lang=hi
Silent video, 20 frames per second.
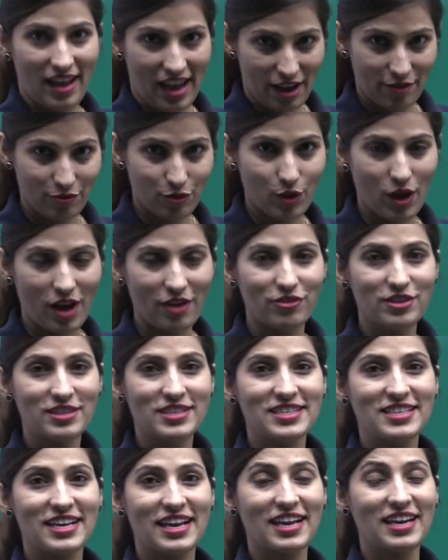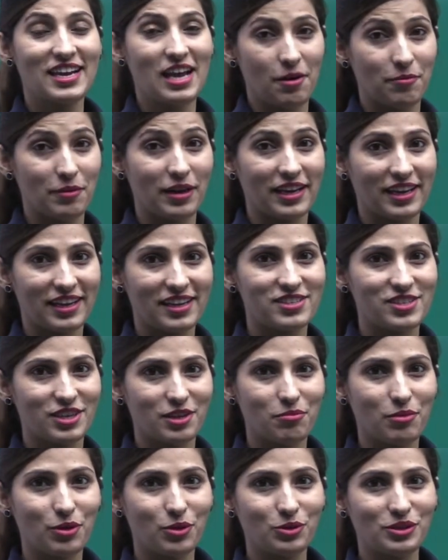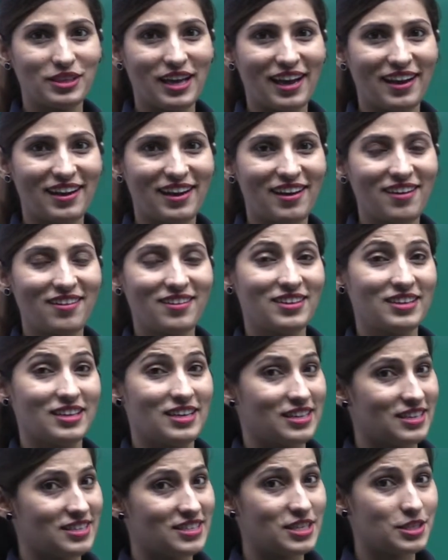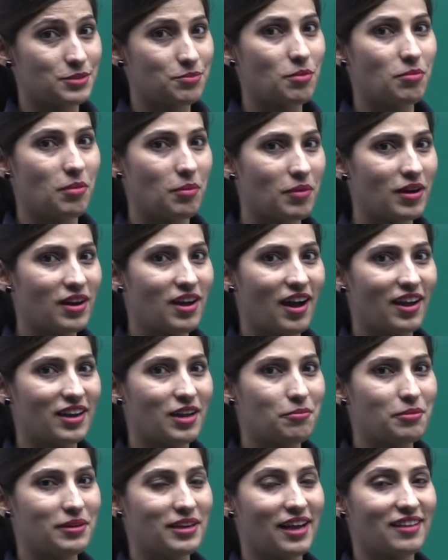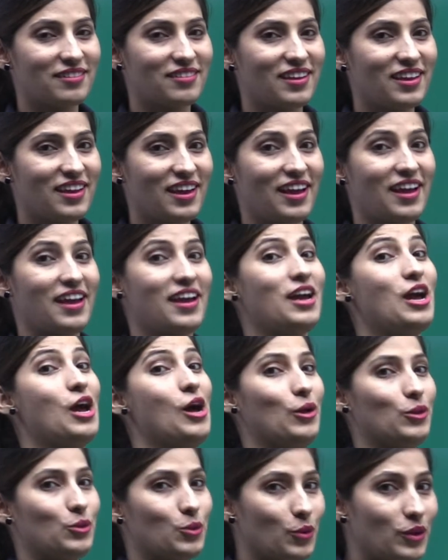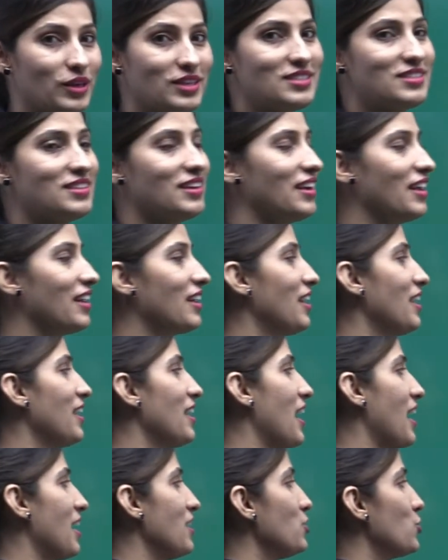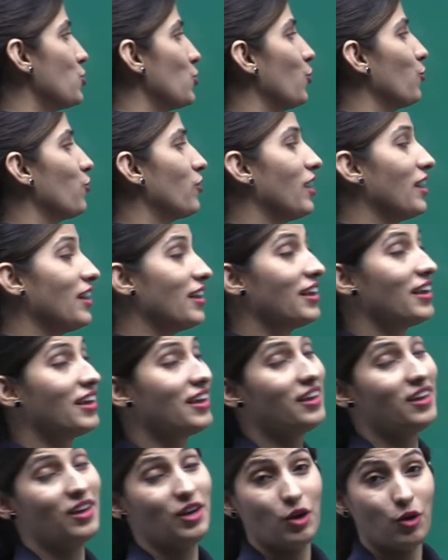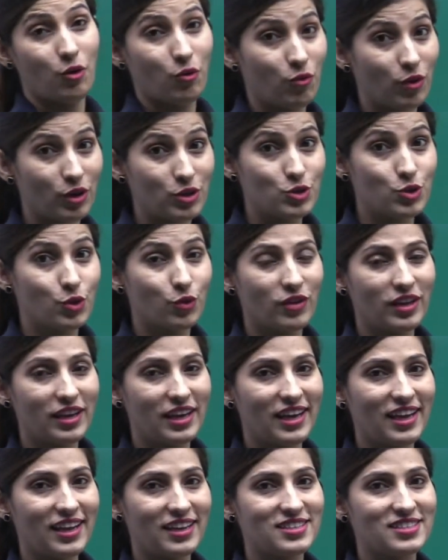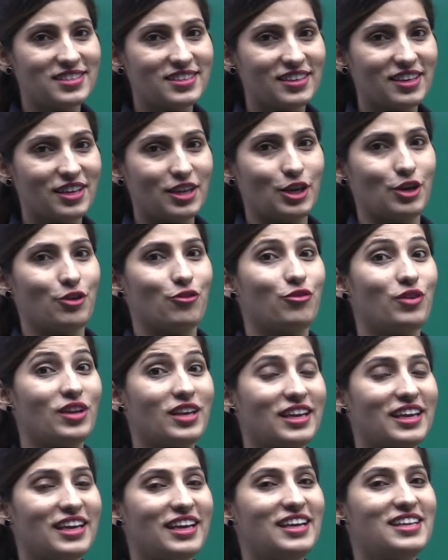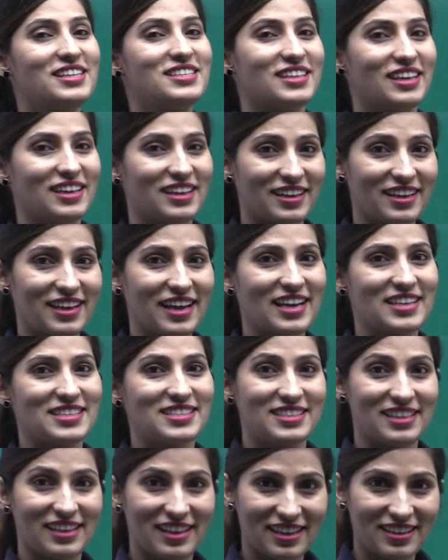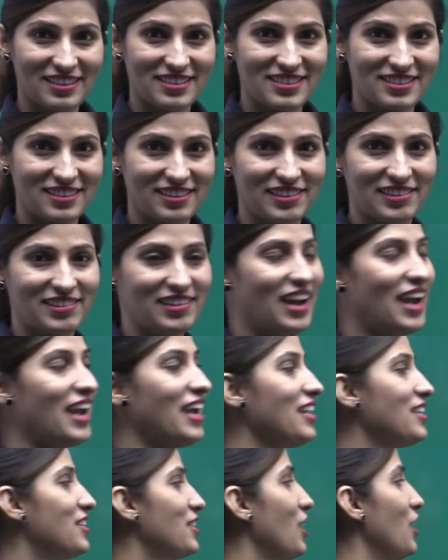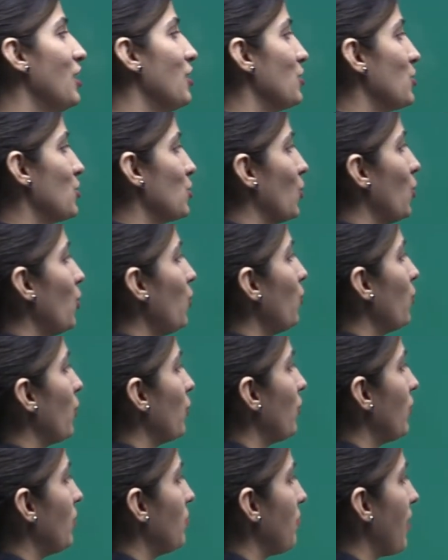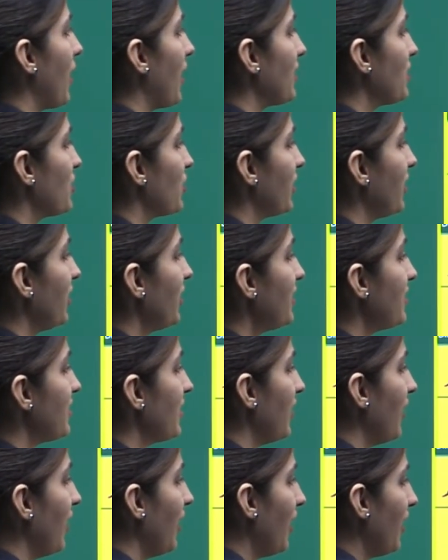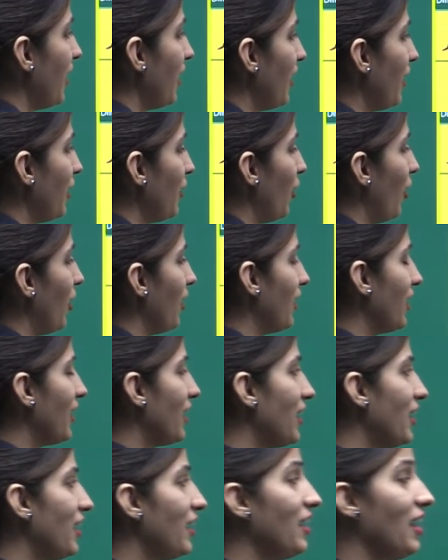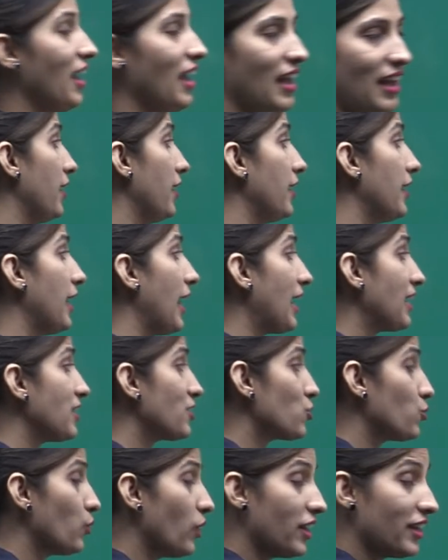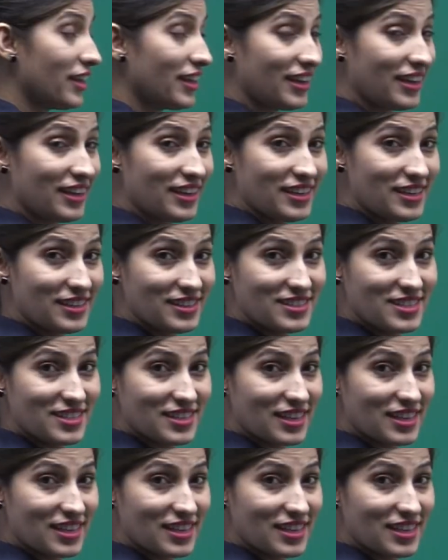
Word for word: हैव यू एवर सीन हमारे किचन में होता है ना जिसमें मम्मा खाना बनाती है तो इस तरह के गैस स्टोव के लिए वट डू वी नीड वी नीड अ गैस सिलेंडर राइट सो वी विल मैच इट हेयर ओनली नेक्स्ट वन इज